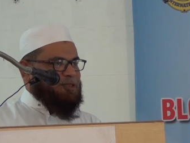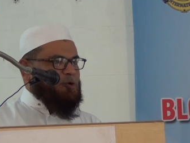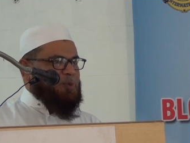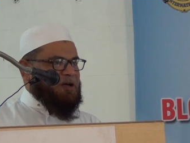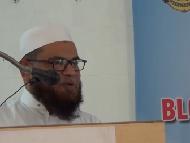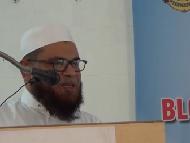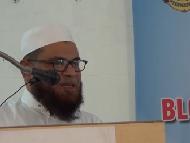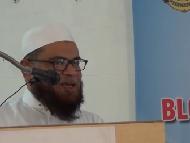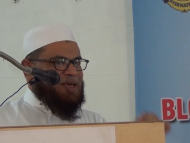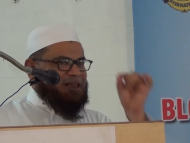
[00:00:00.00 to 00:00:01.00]
தௌபாவை
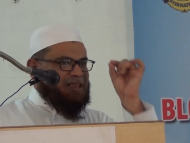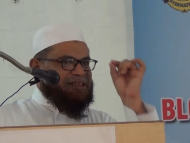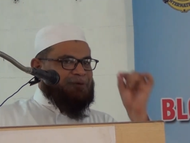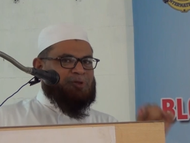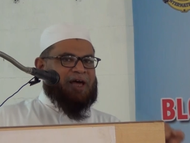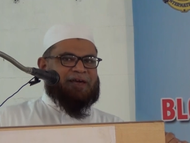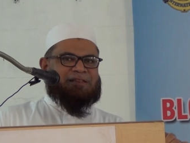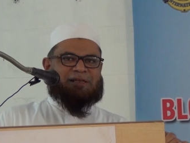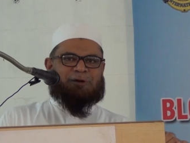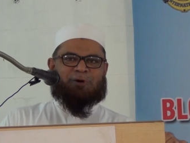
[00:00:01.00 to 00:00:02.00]
இந்த
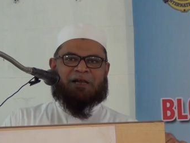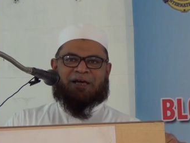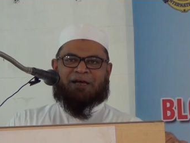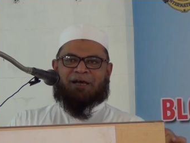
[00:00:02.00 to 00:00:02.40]
சமுதாயத்தில் உள்ள